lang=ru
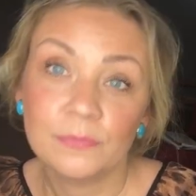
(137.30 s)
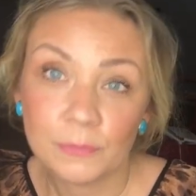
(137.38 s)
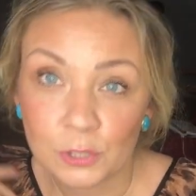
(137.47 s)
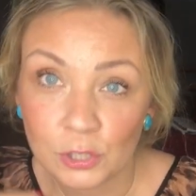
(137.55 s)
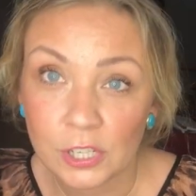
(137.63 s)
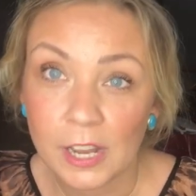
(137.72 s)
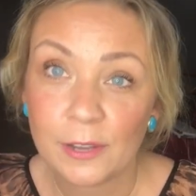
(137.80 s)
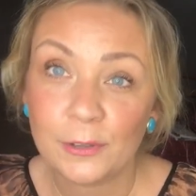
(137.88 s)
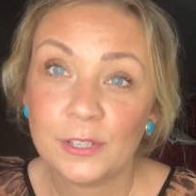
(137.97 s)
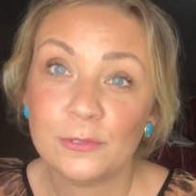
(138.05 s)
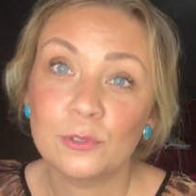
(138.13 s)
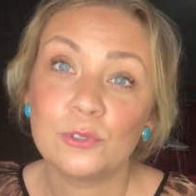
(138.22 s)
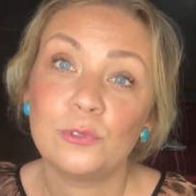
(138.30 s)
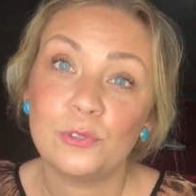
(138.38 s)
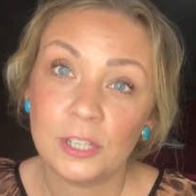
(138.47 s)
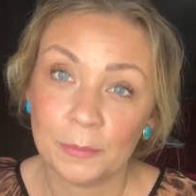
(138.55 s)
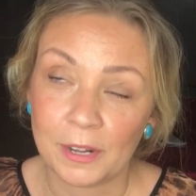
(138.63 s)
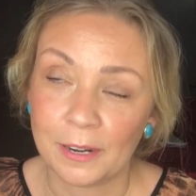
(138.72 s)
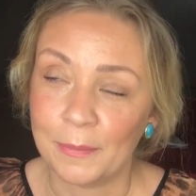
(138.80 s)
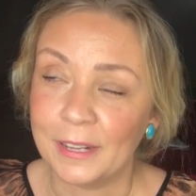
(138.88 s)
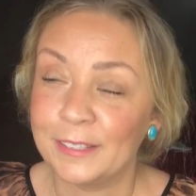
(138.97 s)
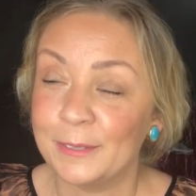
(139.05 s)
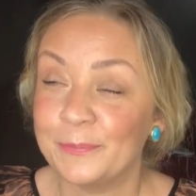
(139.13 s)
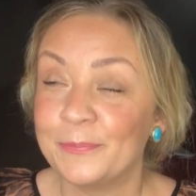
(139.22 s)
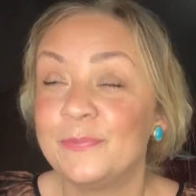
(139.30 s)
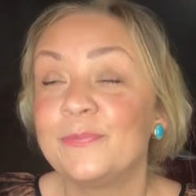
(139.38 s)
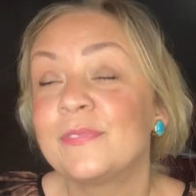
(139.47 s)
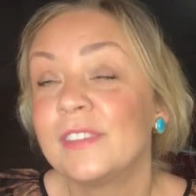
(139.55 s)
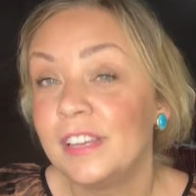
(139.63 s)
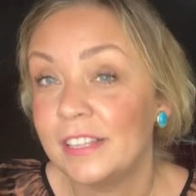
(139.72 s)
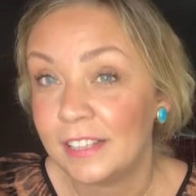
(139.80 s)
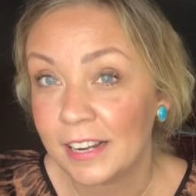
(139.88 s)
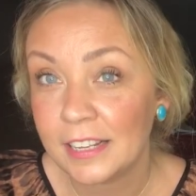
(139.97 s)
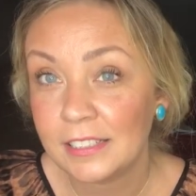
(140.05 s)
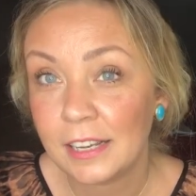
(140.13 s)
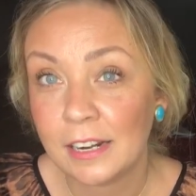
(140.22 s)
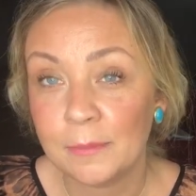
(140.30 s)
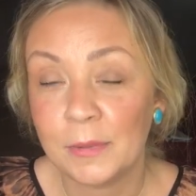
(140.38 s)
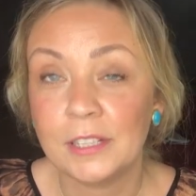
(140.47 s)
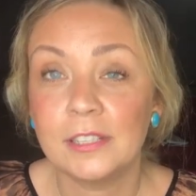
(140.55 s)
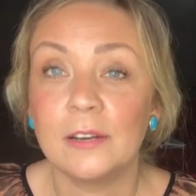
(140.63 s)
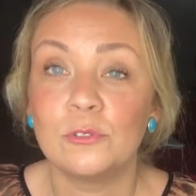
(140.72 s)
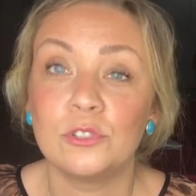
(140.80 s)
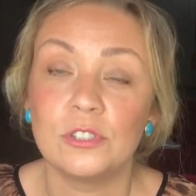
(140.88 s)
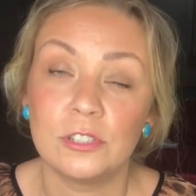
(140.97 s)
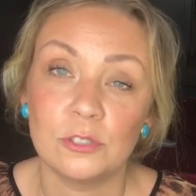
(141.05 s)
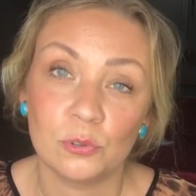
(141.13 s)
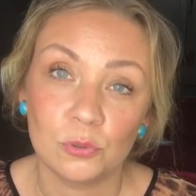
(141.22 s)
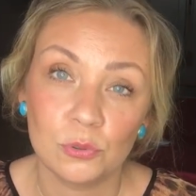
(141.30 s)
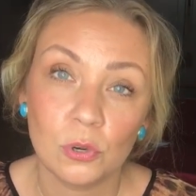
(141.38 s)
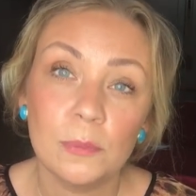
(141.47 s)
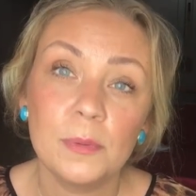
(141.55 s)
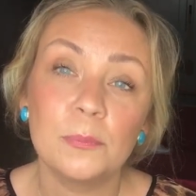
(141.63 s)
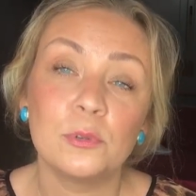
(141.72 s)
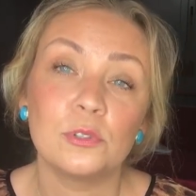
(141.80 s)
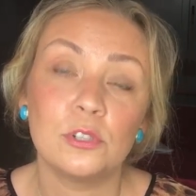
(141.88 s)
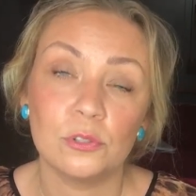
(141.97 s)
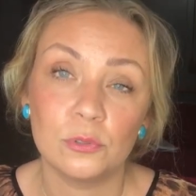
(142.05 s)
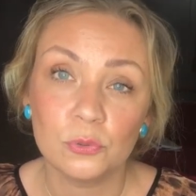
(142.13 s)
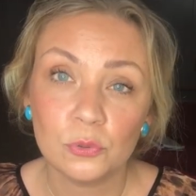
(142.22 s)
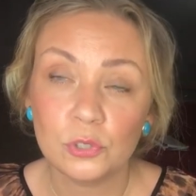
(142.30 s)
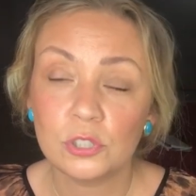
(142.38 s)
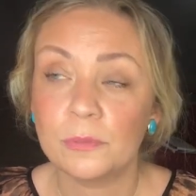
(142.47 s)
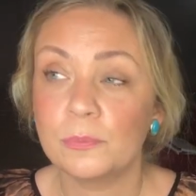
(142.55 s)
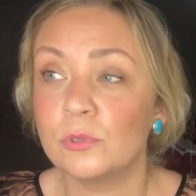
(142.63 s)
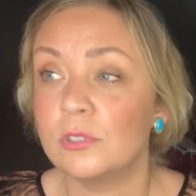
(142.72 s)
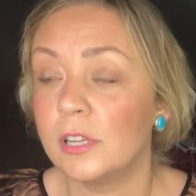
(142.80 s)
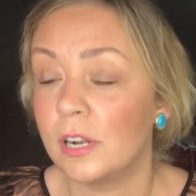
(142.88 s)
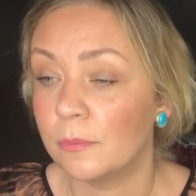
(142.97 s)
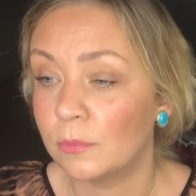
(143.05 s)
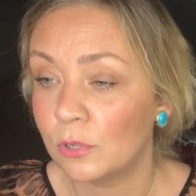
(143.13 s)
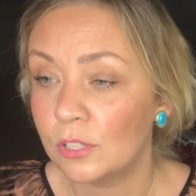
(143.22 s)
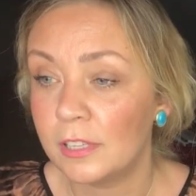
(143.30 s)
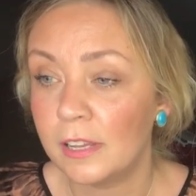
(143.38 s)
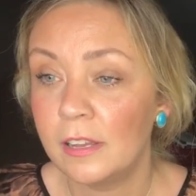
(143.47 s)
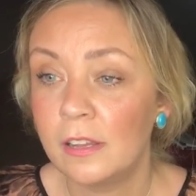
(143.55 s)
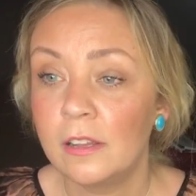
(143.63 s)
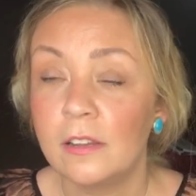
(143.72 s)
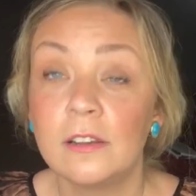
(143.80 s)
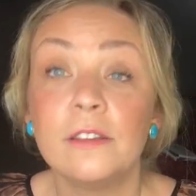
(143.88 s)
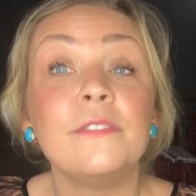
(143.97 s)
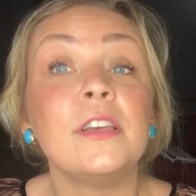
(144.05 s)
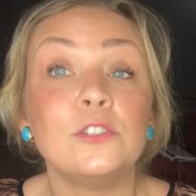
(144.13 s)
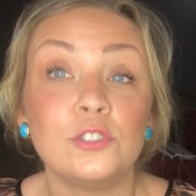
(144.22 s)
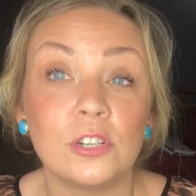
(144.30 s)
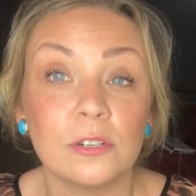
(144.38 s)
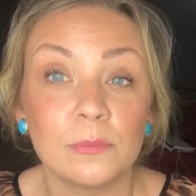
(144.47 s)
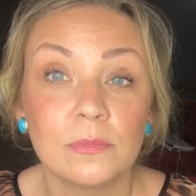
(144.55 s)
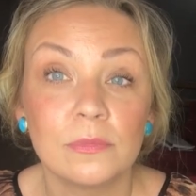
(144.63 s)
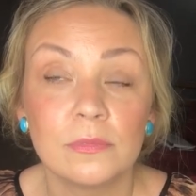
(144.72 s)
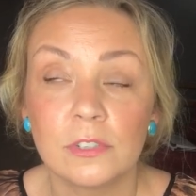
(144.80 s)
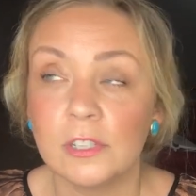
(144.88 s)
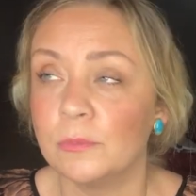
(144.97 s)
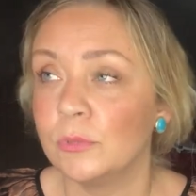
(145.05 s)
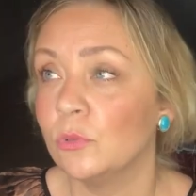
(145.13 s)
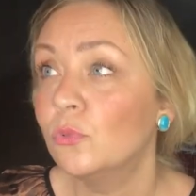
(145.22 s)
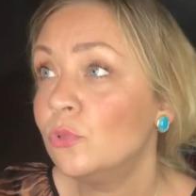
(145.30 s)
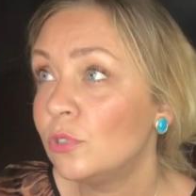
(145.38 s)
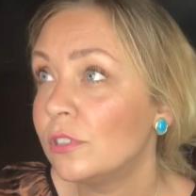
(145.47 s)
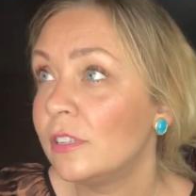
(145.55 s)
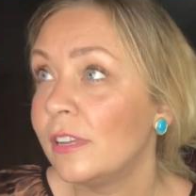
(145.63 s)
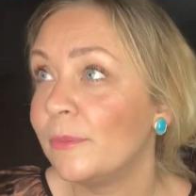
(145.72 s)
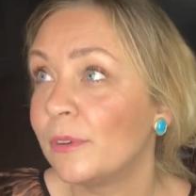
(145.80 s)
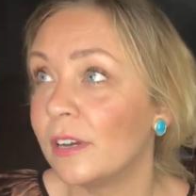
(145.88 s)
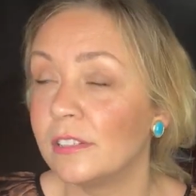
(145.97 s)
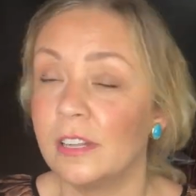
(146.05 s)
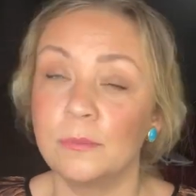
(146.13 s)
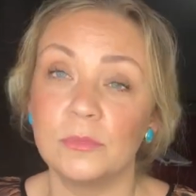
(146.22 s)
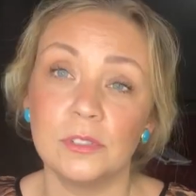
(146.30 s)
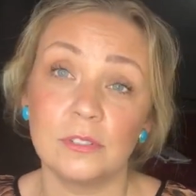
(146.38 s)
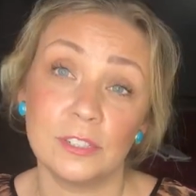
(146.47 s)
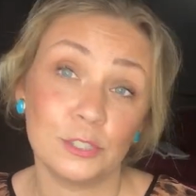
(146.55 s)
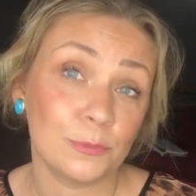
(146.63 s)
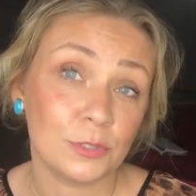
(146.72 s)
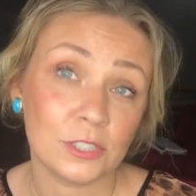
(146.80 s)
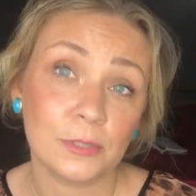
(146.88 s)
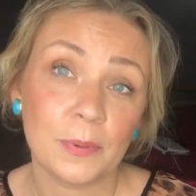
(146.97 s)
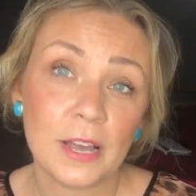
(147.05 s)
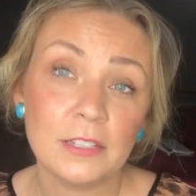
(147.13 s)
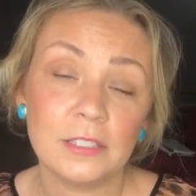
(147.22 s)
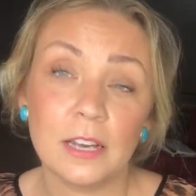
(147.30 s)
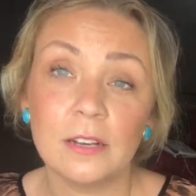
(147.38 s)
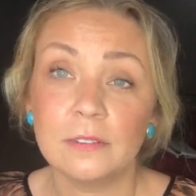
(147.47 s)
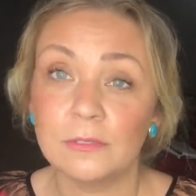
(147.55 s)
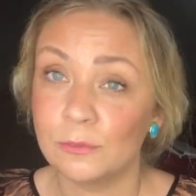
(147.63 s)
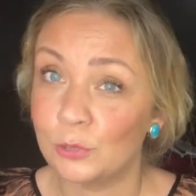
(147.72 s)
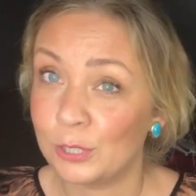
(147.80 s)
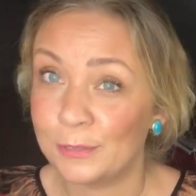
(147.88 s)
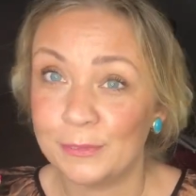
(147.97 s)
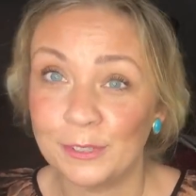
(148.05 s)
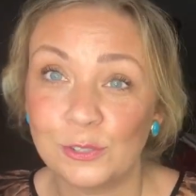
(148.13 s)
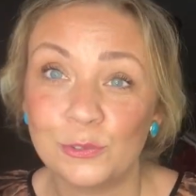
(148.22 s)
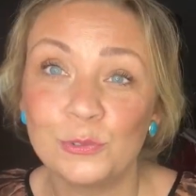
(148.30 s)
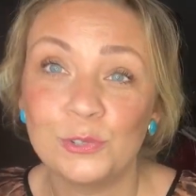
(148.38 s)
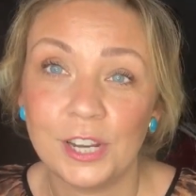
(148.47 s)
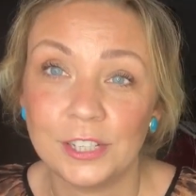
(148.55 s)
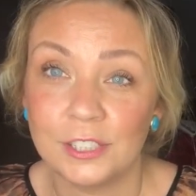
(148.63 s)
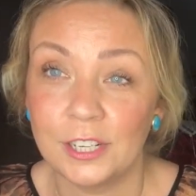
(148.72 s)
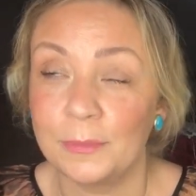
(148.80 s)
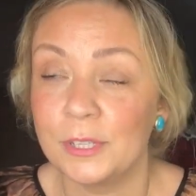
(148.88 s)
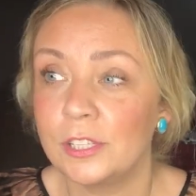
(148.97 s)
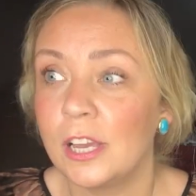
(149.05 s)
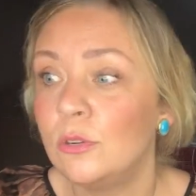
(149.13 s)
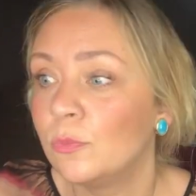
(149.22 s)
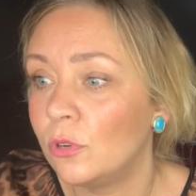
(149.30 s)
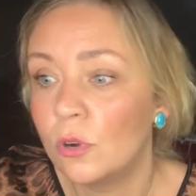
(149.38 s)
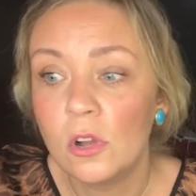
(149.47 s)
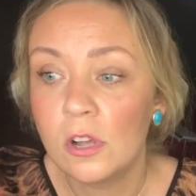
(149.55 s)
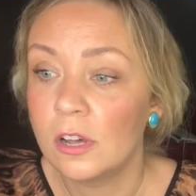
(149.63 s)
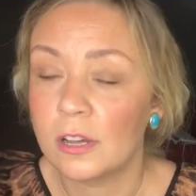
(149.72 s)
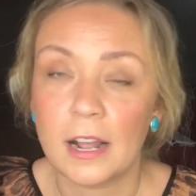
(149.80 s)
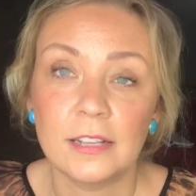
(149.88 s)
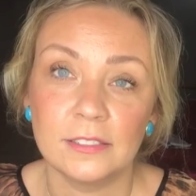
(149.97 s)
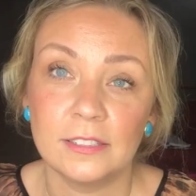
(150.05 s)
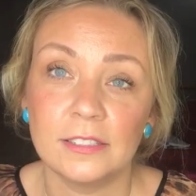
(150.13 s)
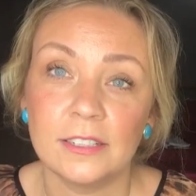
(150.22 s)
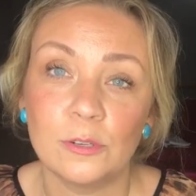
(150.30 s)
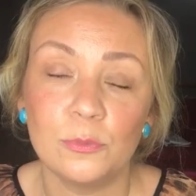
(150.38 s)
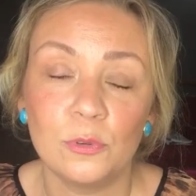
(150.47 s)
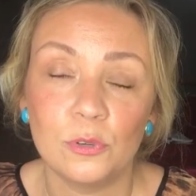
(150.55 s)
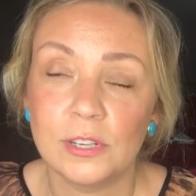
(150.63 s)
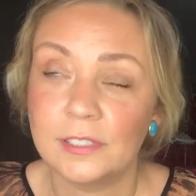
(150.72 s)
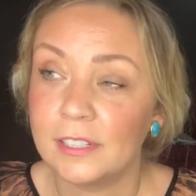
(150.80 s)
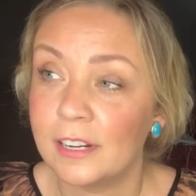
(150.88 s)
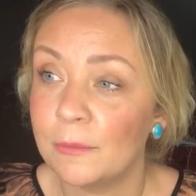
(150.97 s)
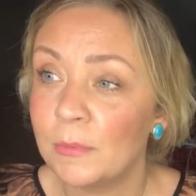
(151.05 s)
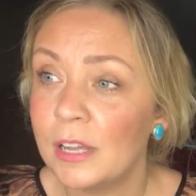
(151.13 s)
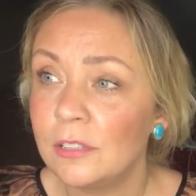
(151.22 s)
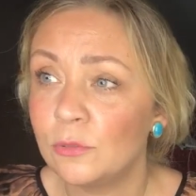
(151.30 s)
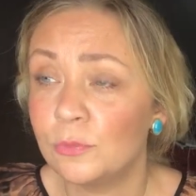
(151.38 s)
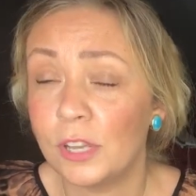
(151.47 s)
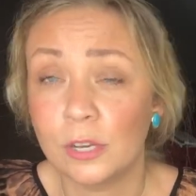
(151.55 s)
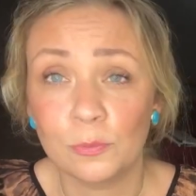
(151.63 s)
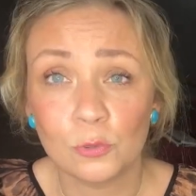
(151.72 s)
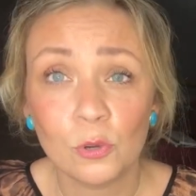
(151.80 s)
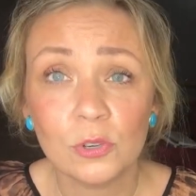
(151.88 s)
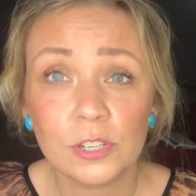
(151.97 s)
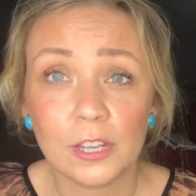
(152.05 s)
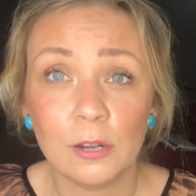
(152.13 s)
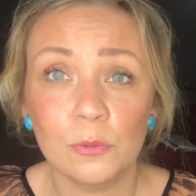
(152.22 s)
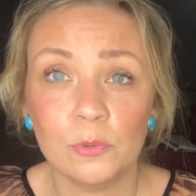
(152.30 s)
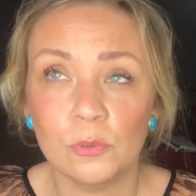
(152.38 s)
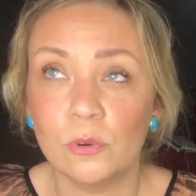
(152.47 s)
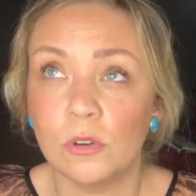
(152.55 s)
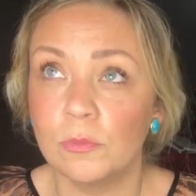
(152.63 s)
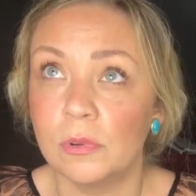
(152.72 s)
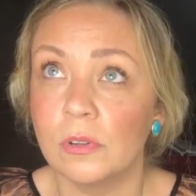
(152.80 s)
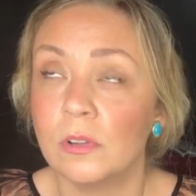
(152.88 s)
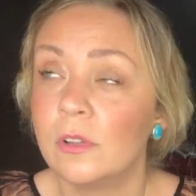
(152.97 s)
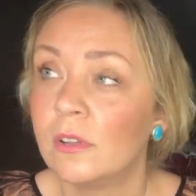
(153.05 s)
мешаю его с другим ароматом. И третий аромат я уже наношу дома, после душа, после работы, вечером когда мы ужинаем, когда мы ложимся спать, я уже выношу третий аромат. Я люблю разные, я люблю разный аромат, у меня их много, я люблю как бы,